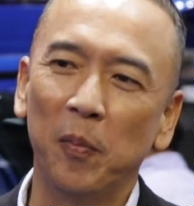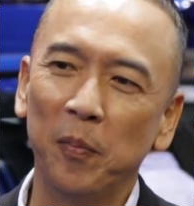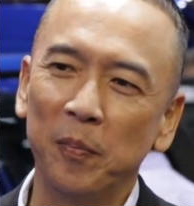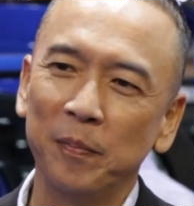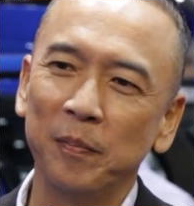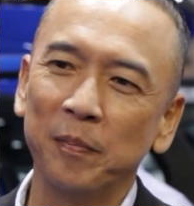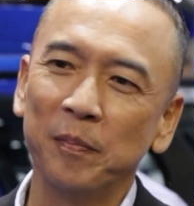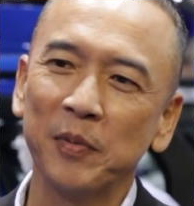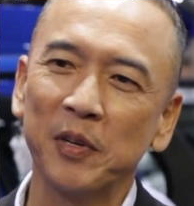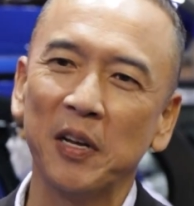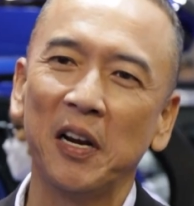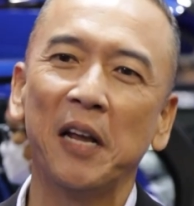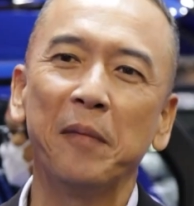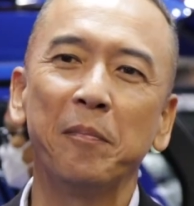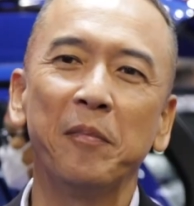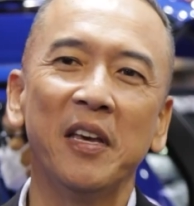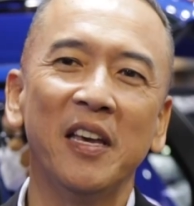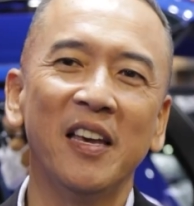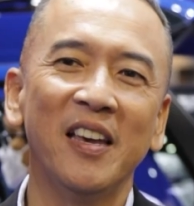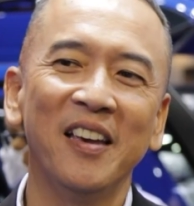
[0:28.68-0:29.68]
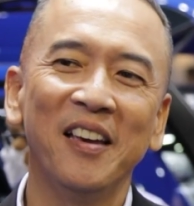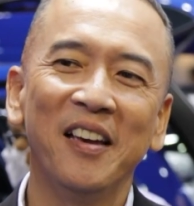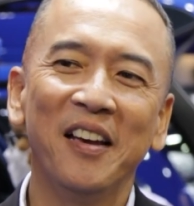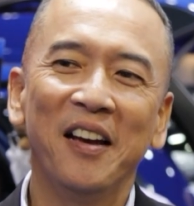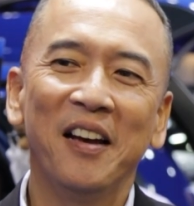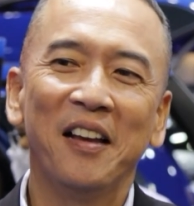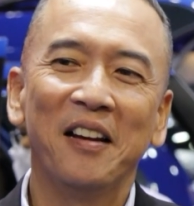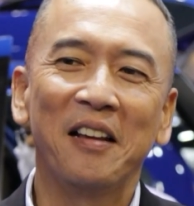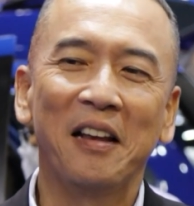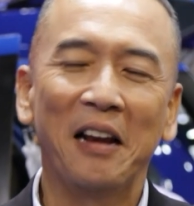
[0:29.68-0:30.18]
ผมก็เลยมี
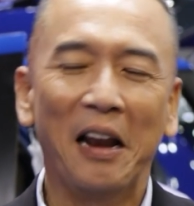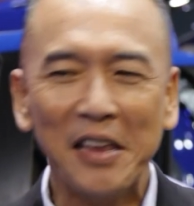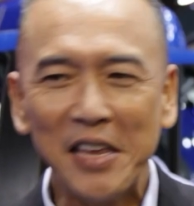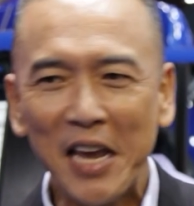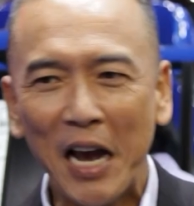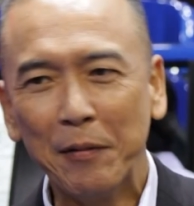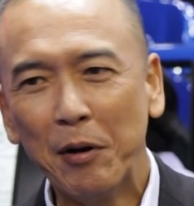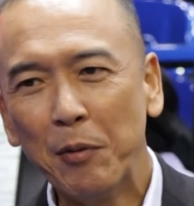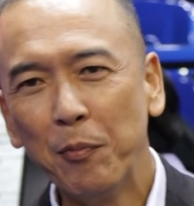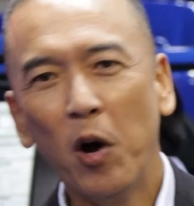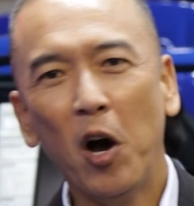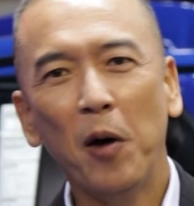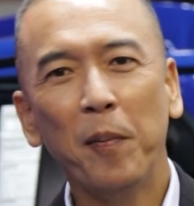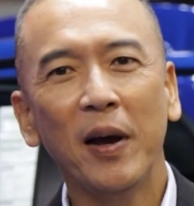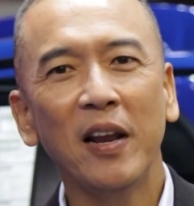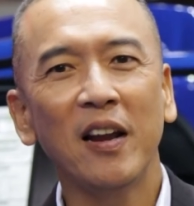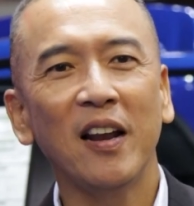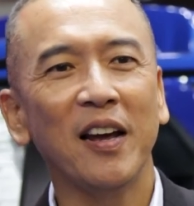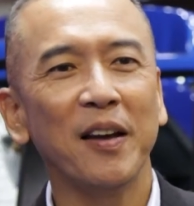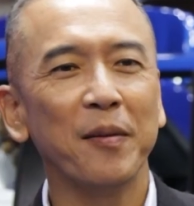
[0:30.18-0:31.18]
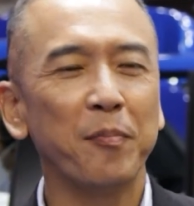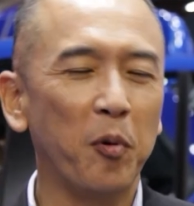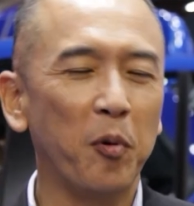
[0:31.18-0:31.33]
หลายๆอย่างมามอบให้เลย